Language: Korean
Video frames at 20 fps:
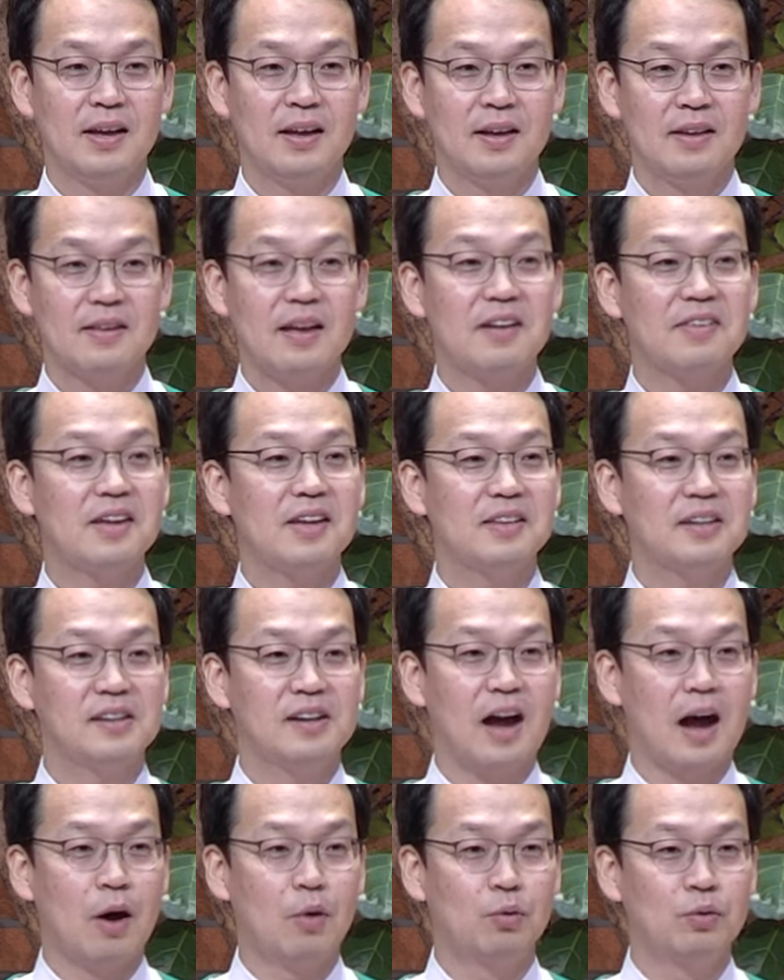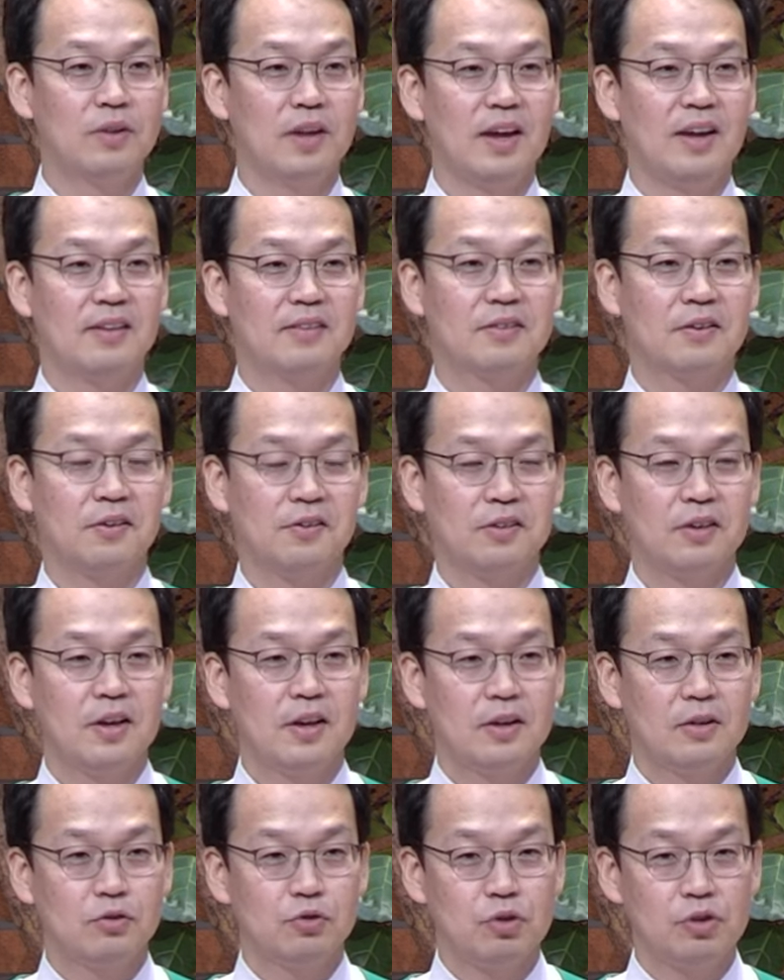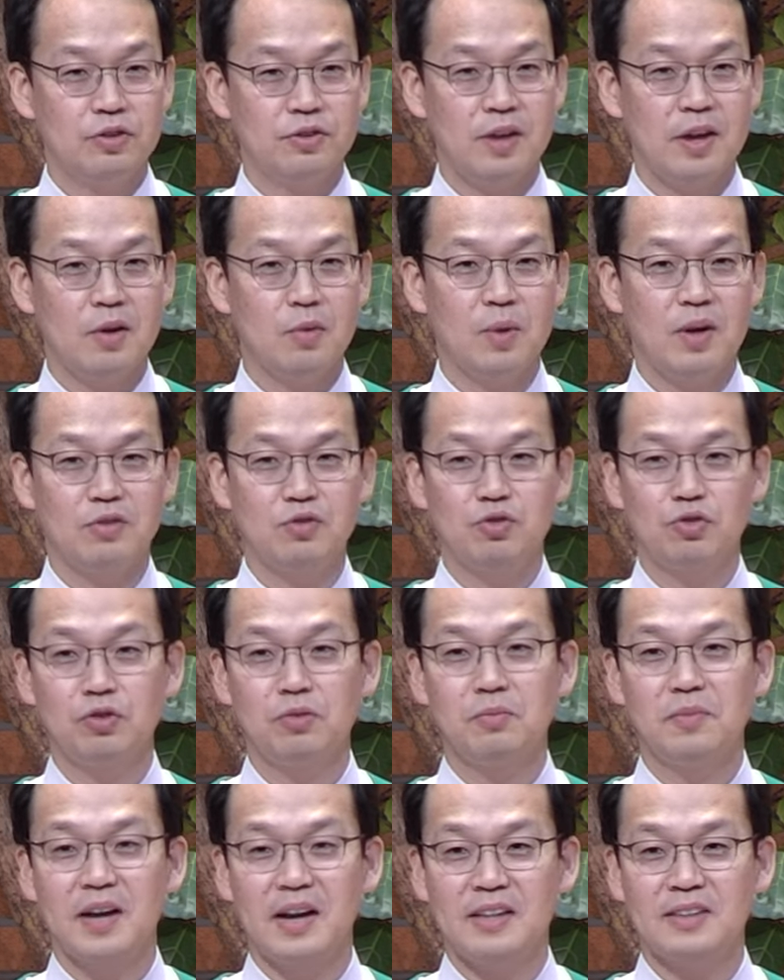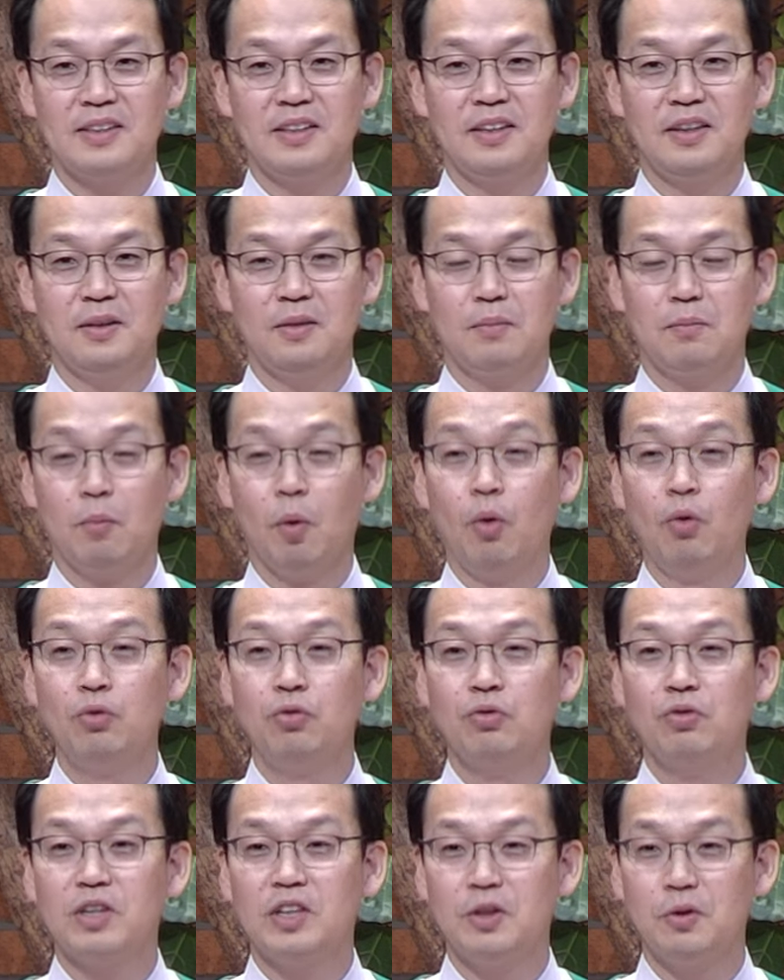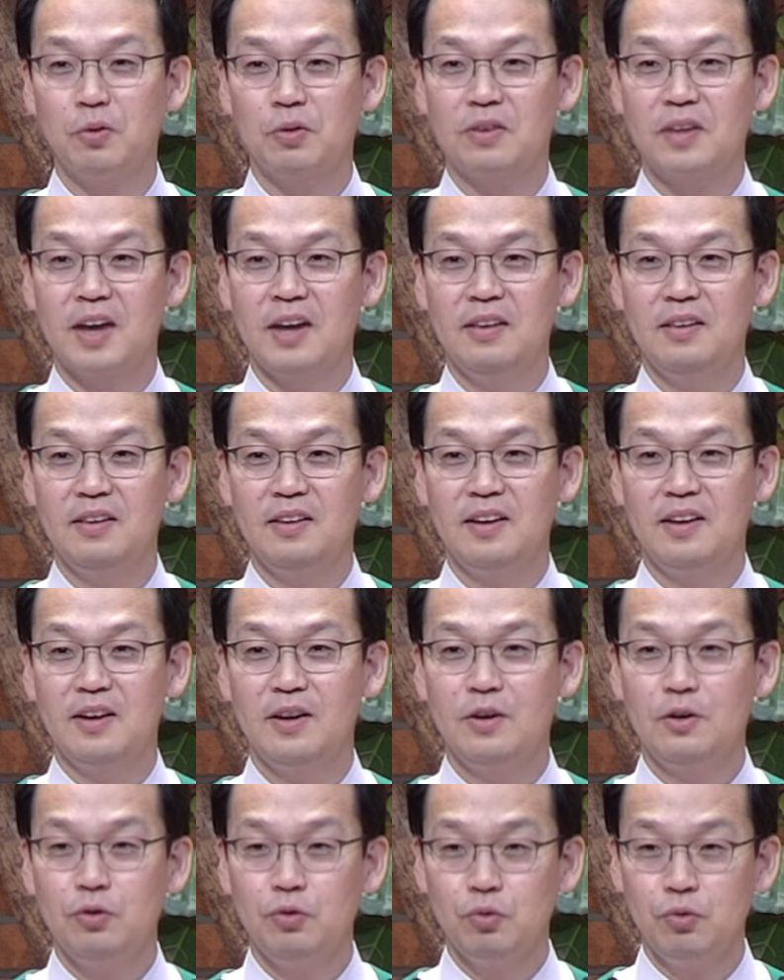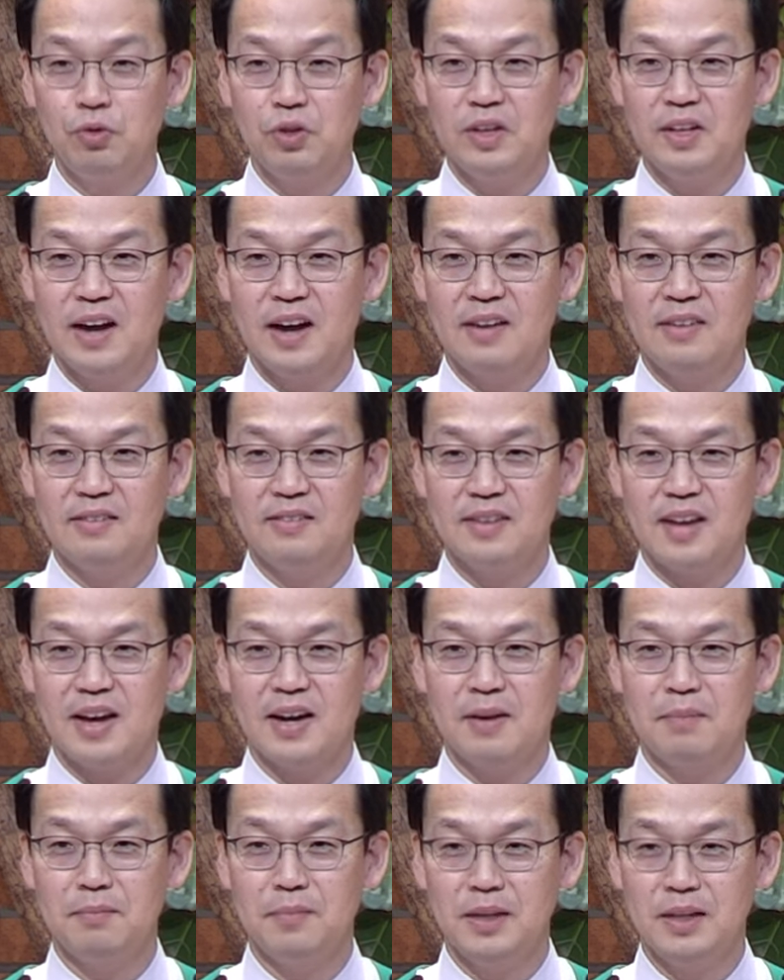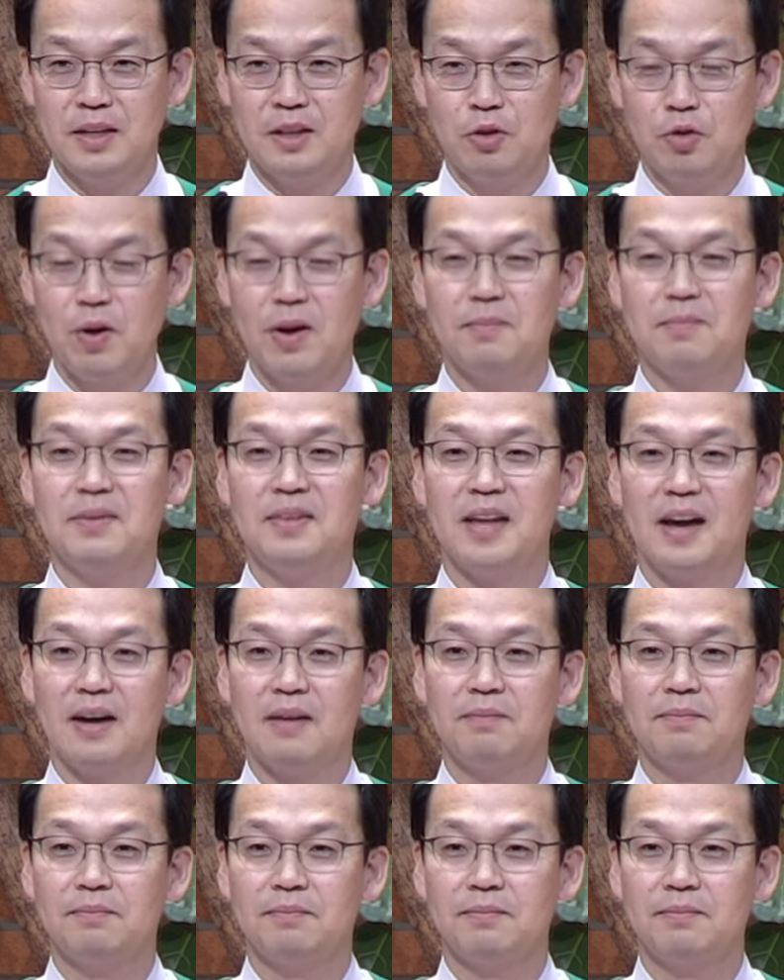사사들 가운데에서 출생과 죽음까지 모두 기록된 유일한 사람이기도 합니다.